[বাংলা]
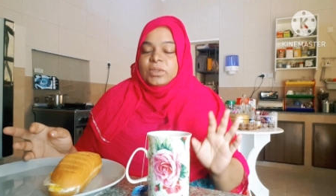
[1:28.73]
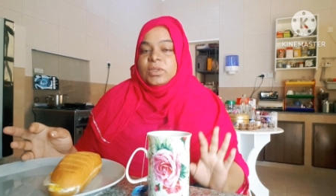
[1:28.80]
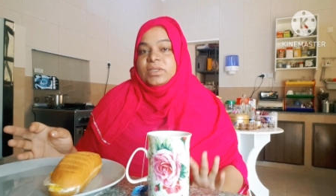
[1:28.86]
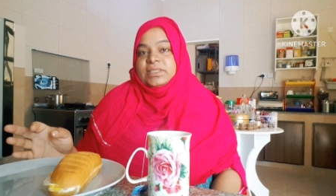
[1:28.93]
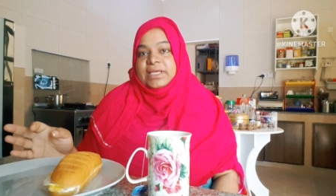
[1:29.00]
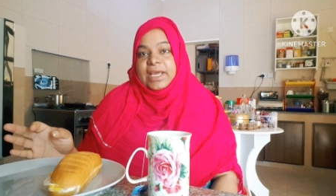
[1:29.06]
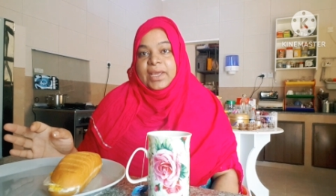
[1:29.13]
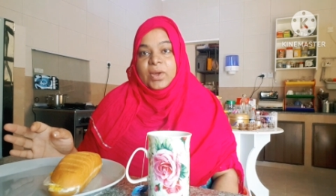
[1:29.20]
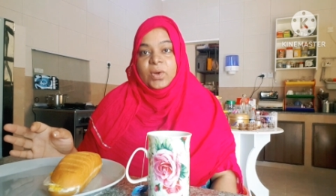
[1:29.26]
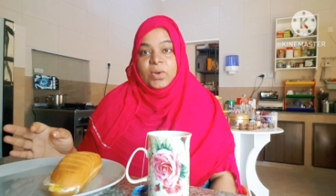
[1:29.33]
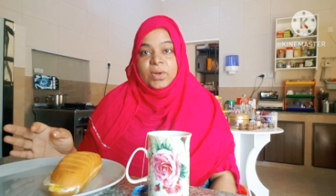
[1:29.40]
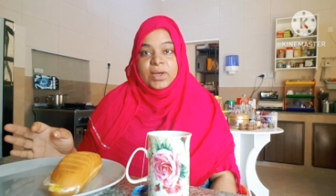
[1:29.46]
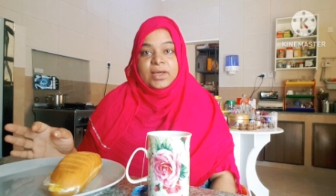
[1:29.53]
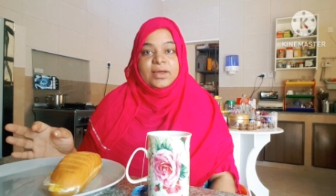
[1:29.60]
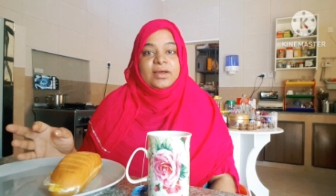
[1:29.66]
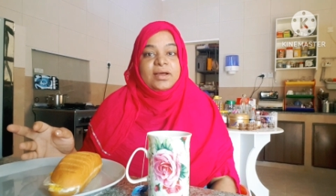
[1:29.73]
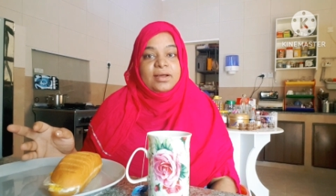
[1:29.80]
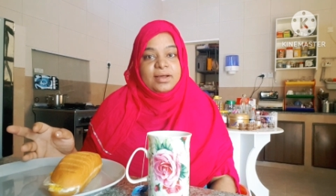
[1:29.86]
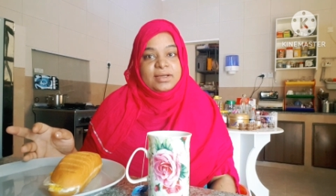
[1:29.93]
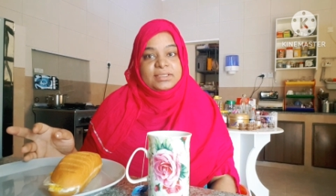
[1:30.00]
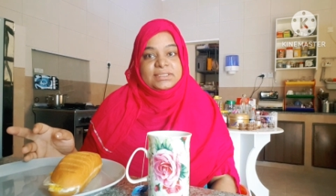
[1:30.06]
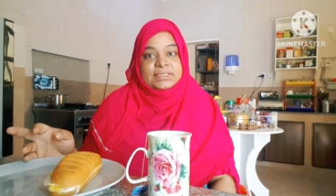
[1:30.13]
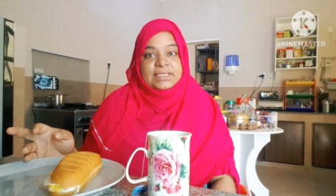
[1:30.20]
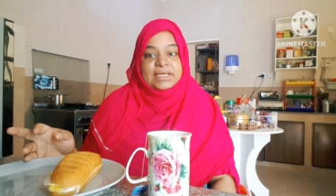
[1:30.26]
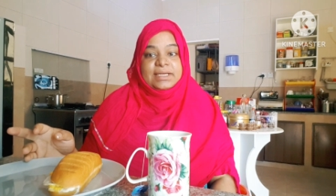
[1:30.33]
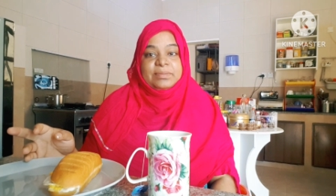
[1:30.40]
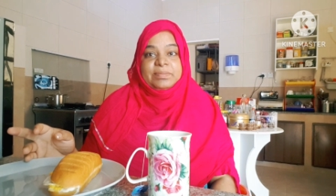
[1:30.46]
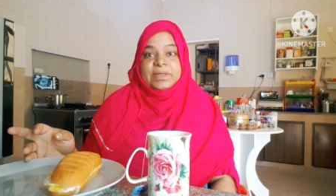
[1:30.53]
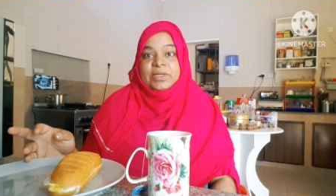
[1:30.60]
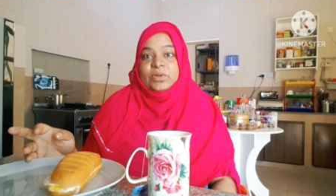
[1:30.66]
তো যাই হোক
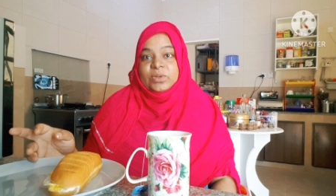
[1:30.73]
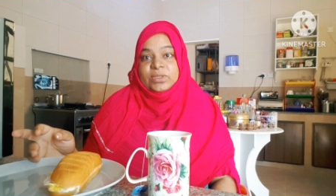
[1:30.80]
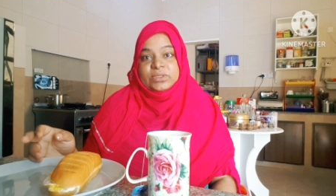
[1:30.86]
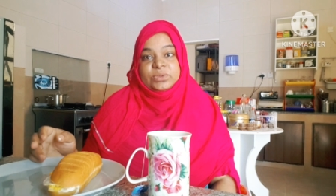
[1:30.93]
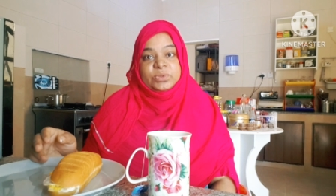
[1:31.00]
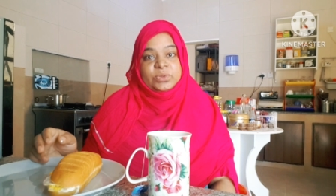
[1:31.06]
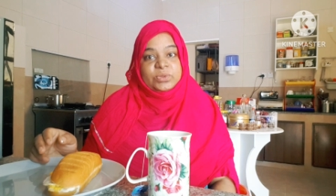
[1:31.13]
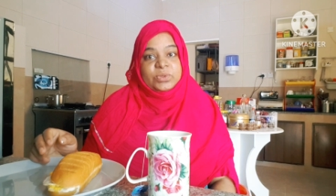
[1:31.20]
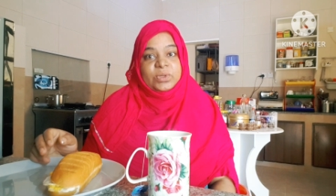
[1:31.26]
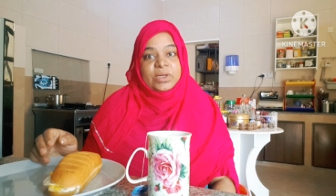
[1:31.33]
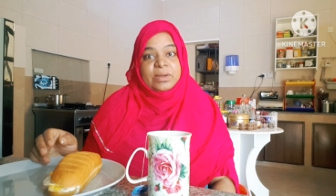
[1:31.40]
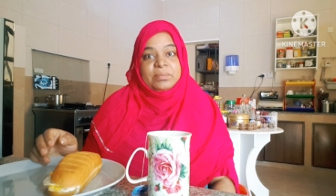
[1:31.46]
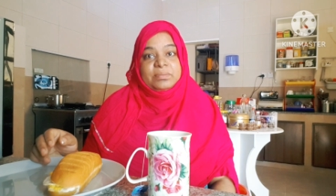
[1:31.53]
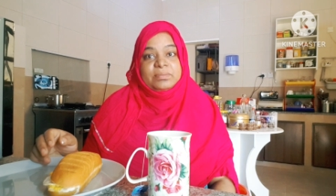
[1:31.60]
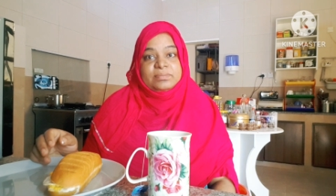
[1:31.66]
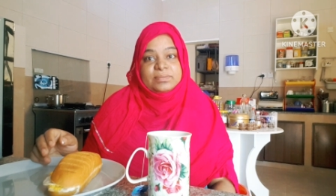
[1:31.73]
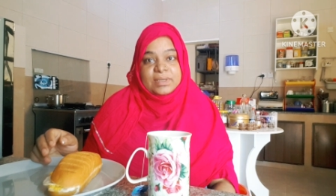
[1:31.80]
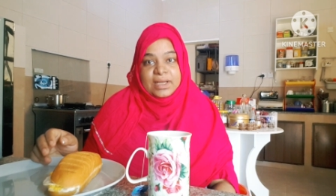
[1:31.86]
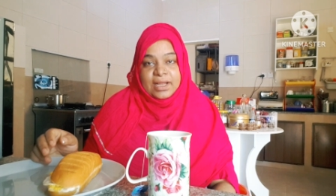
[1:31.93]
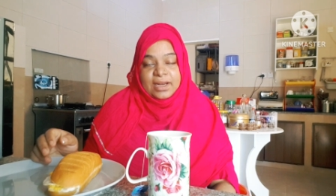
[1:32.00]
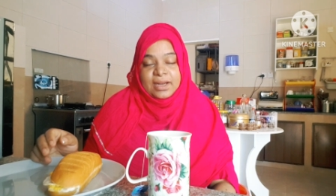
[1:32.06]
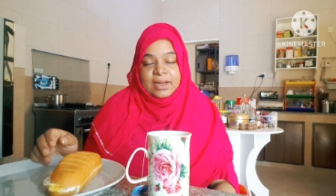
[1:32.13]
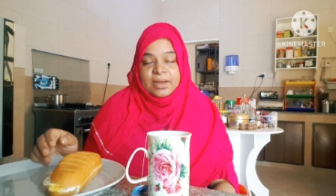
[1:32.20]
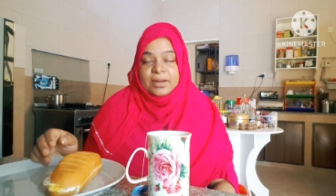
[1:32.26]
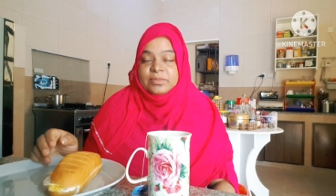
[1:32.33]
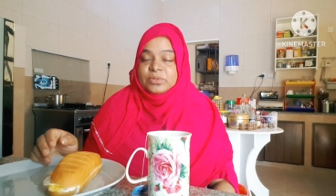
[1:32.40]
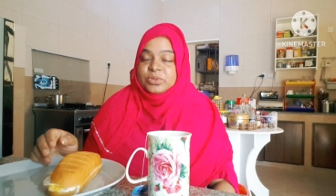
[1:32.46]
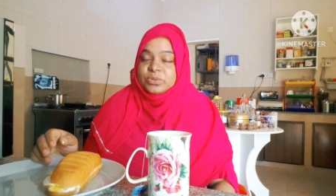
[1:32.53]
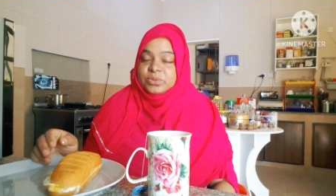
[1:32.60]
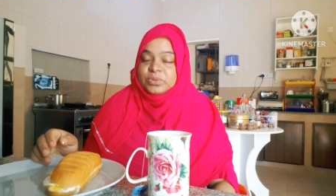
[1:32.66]
আজকের ভিডিওটা শুরু করলাম আল্লাহর
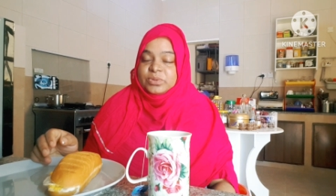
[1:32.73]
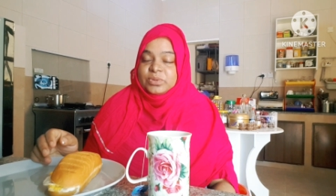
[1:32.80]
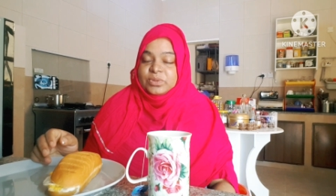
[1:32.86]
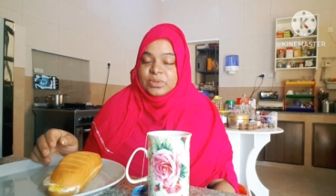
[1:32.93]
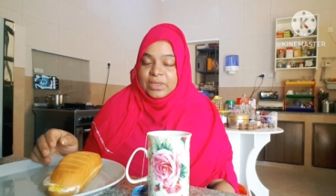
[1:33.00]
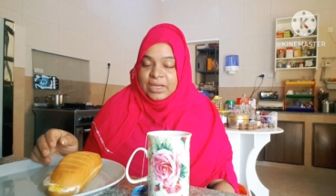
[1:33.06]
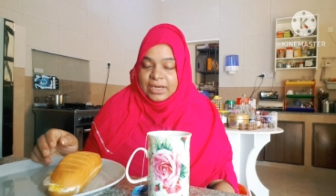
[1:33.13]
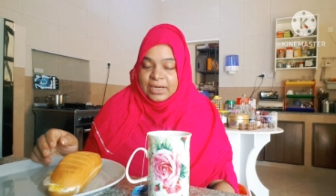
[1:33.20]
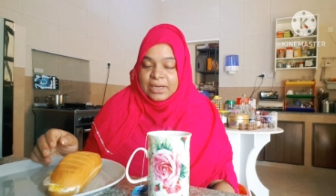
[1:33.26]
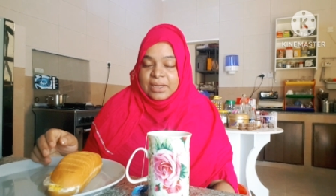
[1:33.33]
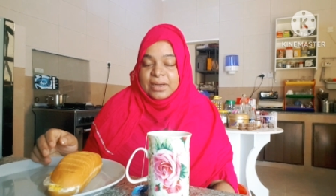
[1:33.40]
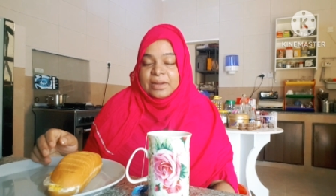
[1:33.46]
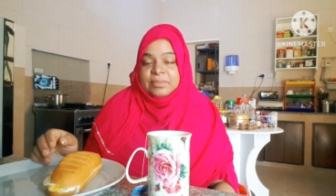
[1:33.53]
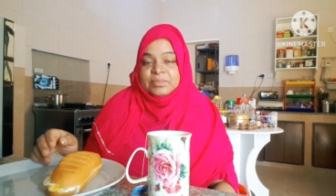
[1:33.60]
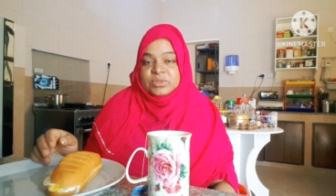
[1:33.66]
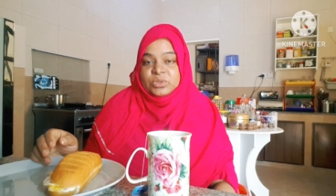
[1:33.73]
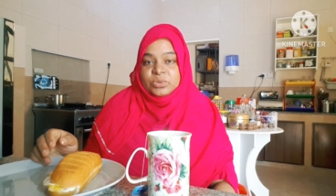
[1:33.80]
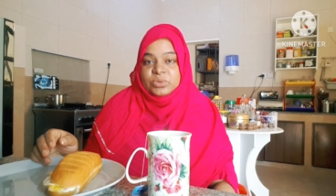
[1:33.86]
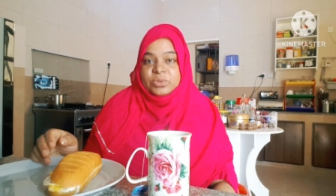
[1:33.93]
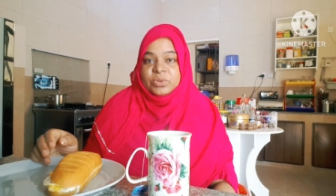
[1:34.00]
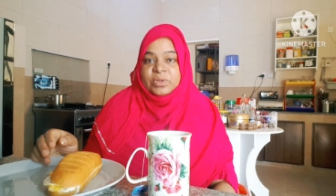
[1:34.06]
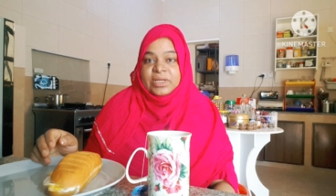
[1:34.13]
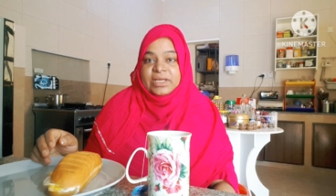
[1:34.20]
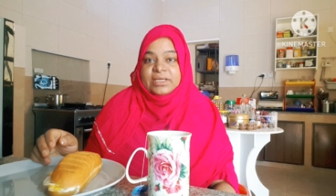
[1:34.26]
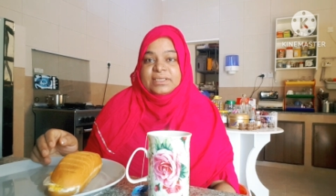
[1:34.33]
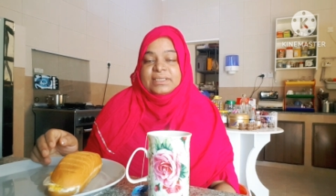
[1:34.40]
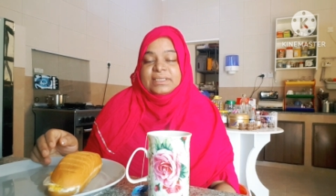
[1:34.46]
নাম শুরু আল্লাহর নাম শুরু করে